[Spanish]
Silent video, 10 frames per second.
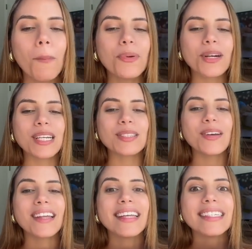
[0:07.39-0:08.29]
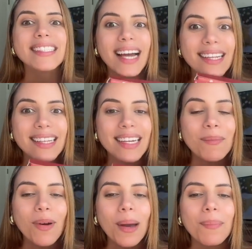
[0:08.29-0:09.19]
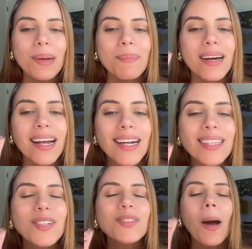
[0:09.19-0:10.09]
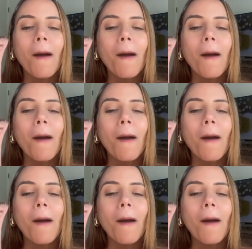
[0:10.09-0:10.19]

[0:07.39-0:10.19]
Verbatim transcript: Por eso desde ya tenemos que prepararnos